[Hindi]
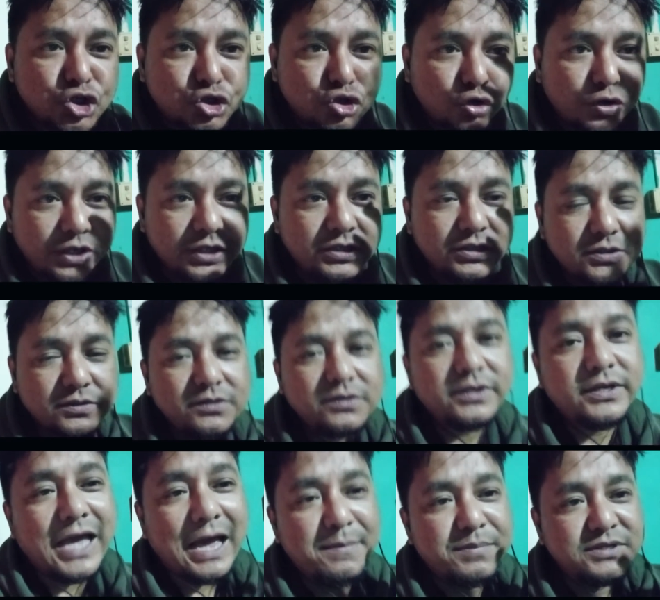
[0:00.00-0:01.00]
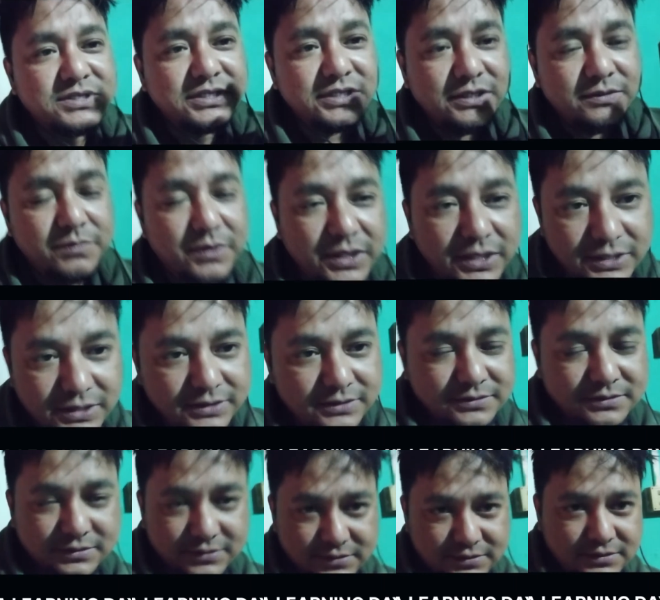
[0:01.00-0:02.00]
स्टोरेज कैपेसिटी
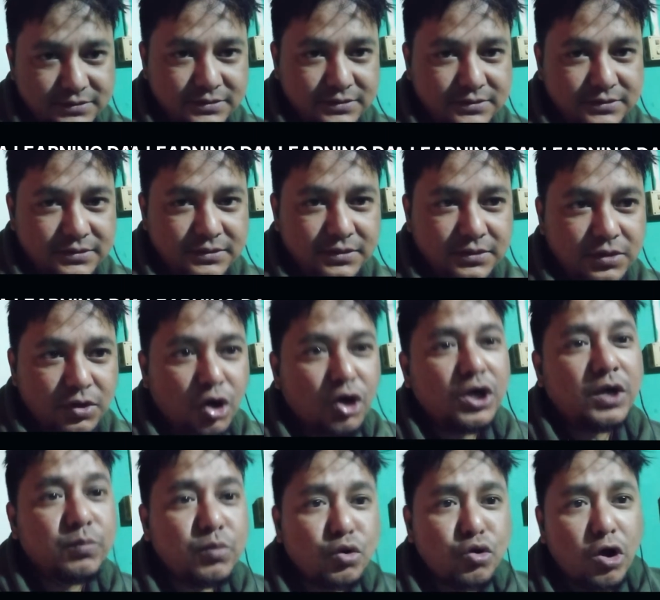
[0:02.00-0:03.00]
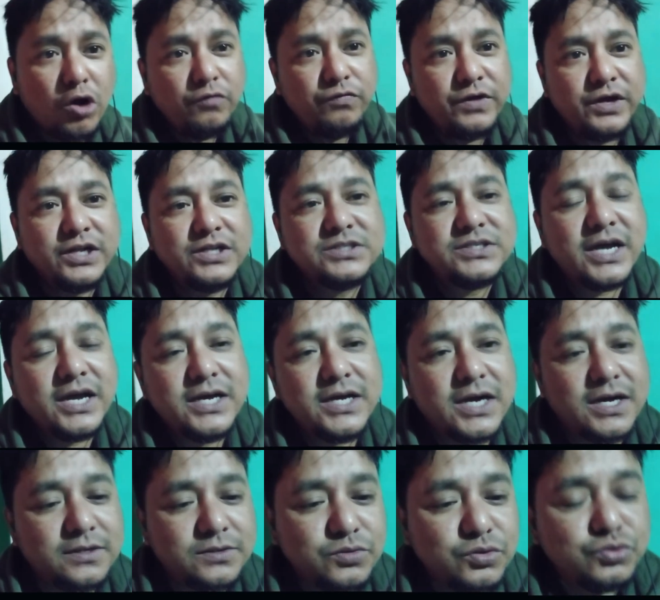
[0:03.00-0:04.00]
बढ़ेगी और आपको कॉन्फिडेंस
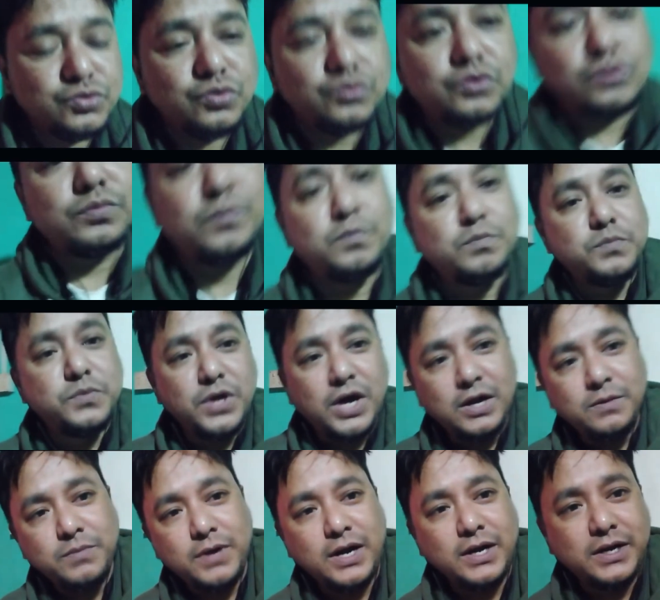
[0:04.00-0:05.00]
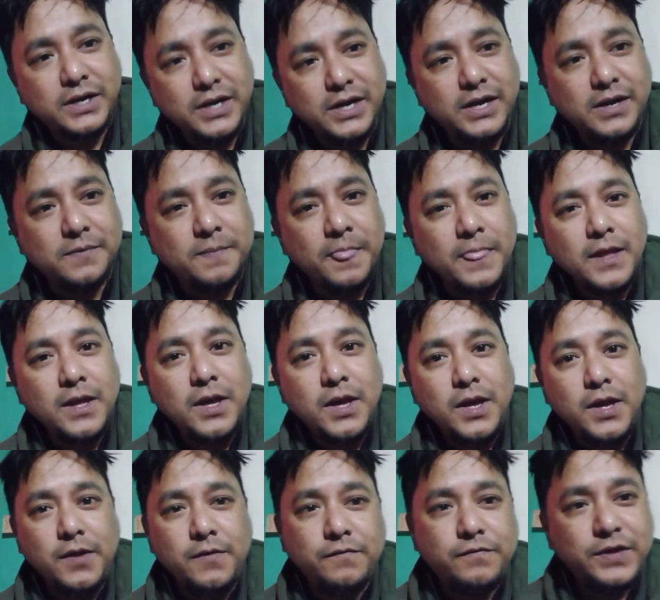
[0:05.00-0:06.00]
आएगा दूसरों को ज्ञान बांट रहे
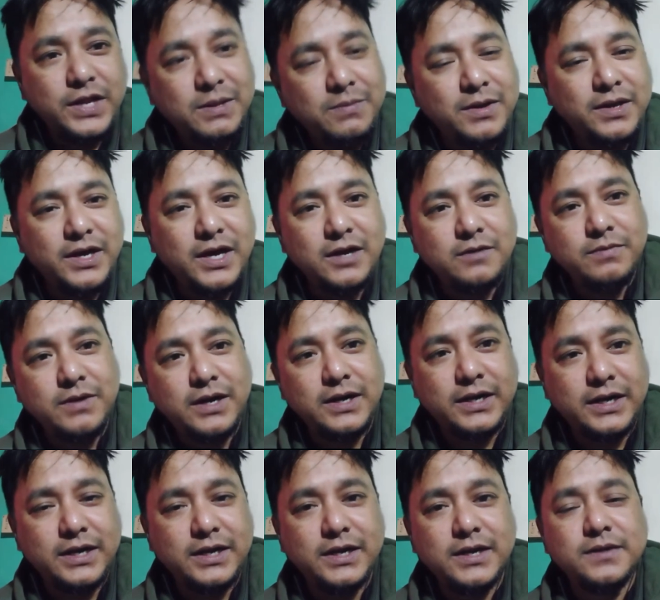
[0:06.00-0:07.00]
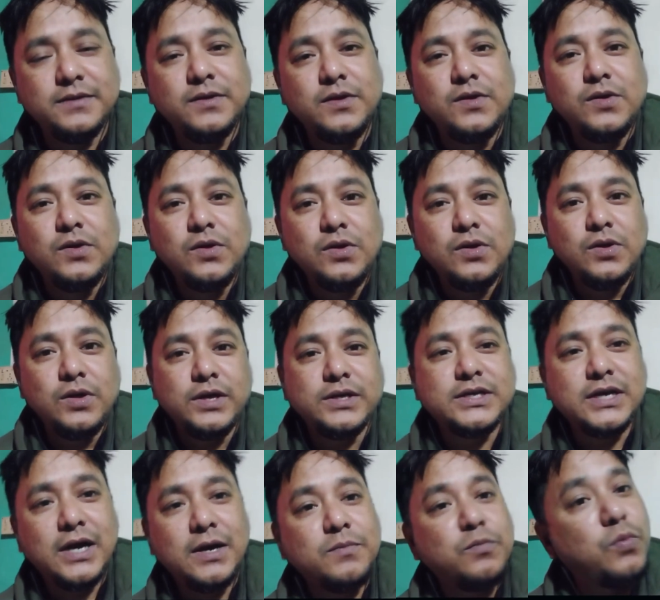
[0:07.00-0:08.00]
हैं फ्री में ज्ञान बांट रहे हैं
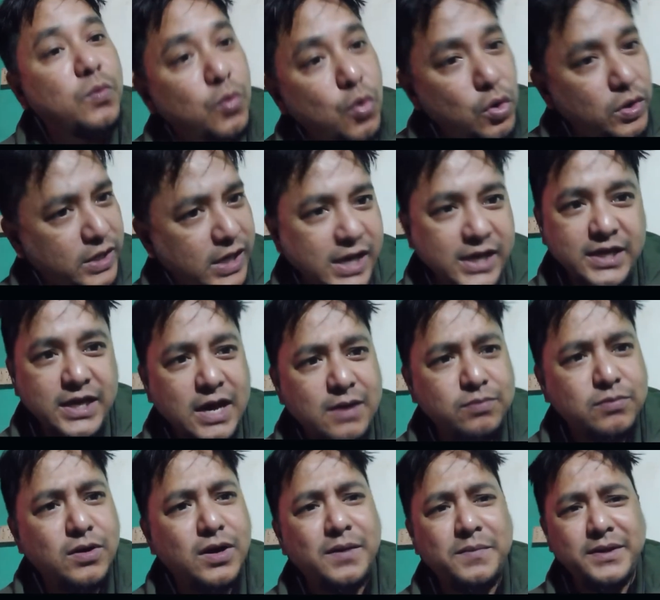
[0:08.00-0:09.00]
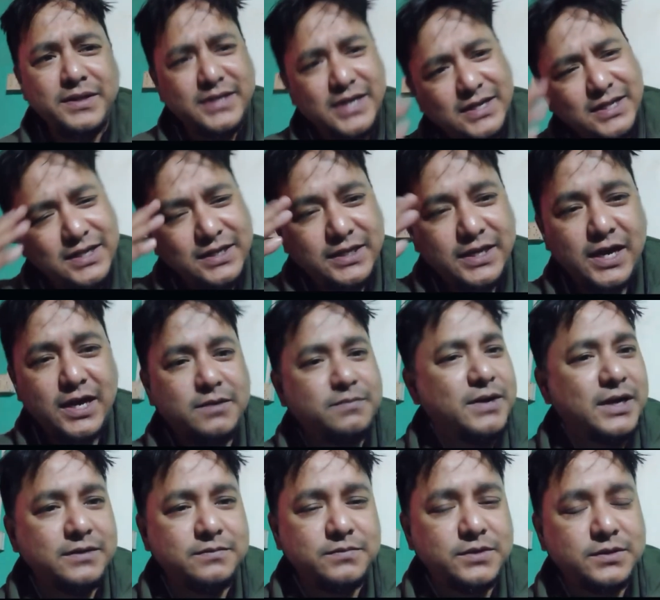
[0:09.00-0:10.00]
इसका लोग कहेंगे आपको अरे ज़्यादा ज्ञान
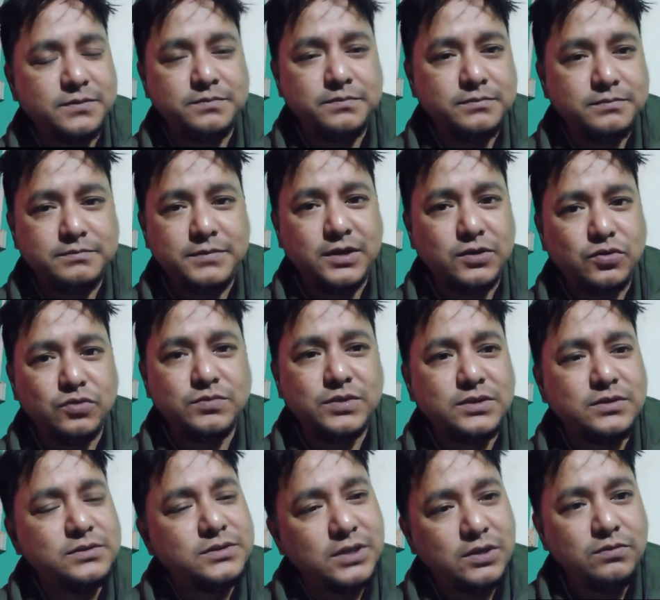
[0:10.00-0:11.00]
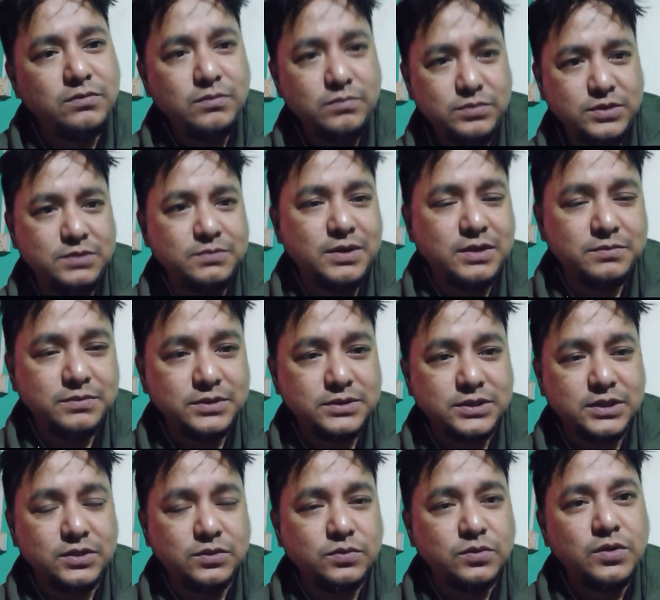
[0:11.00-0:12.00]
बात मत बांटो मत जाओ दिमाग
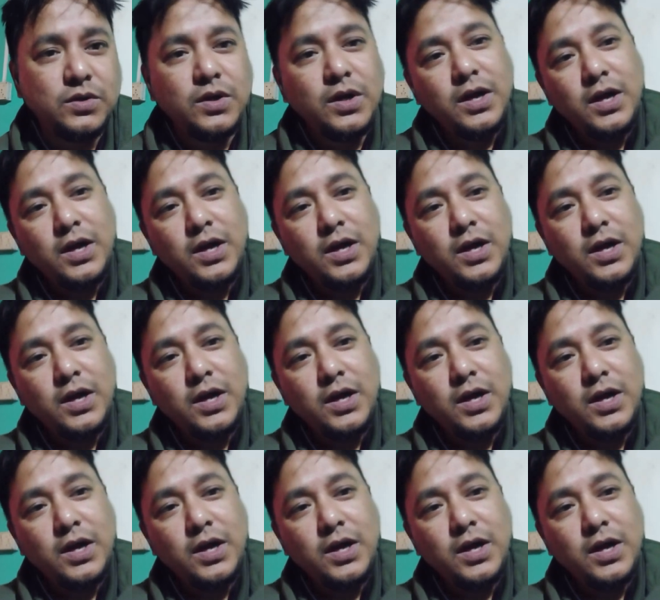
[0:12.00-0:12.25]
मत चाटो